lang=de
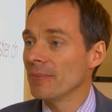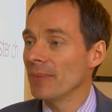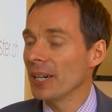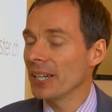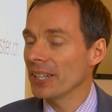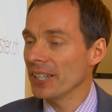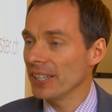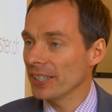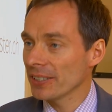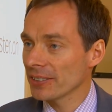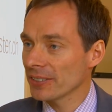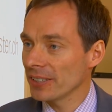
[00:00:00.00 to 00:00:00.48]

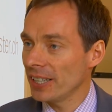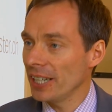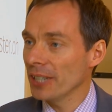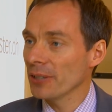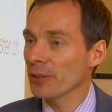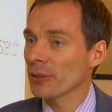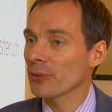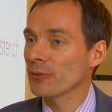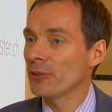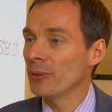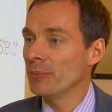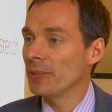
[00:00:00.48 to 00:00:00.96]
Mein erster
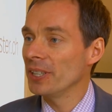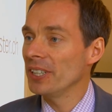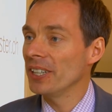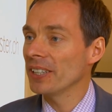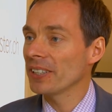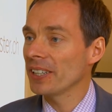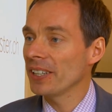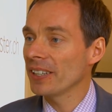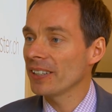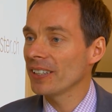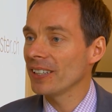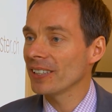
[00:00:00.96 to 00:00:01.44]
Eindruck vom
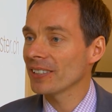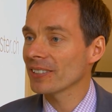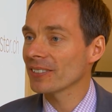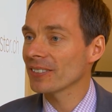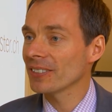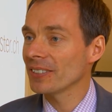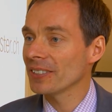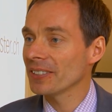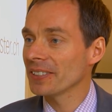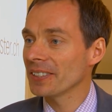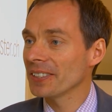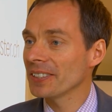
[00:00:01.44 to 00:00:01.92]

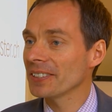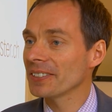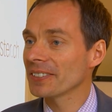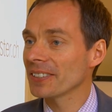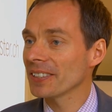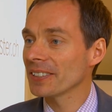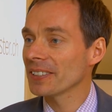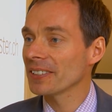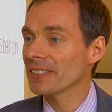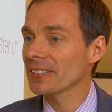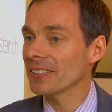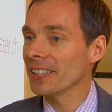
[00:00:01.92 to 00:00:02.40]
Energiecluster
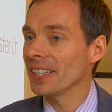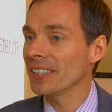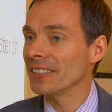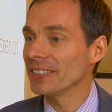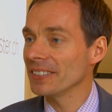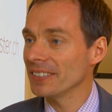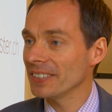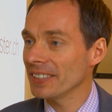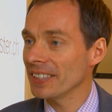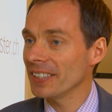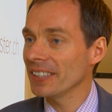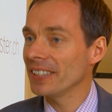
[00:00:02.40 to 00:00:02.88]
ist, dass es
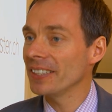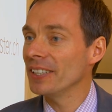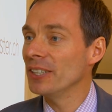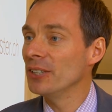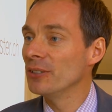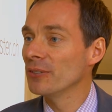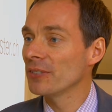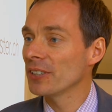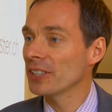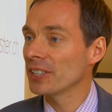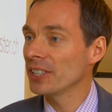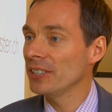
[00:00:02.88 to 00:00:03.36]
ein sehr
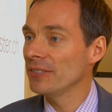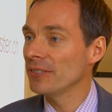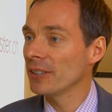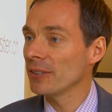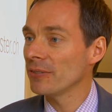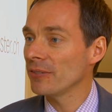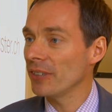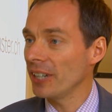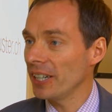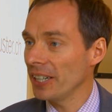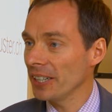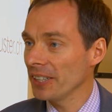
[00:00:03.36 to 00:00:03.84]

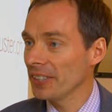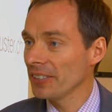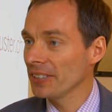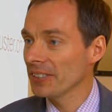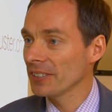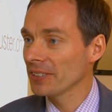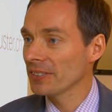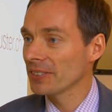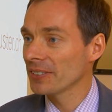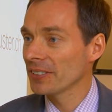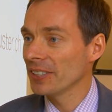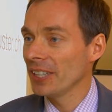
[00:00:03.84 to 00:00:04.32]
innovativer Verein
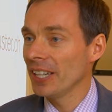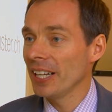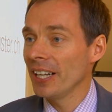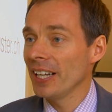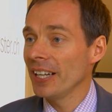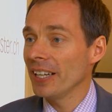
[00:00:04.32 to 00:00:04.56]
ist.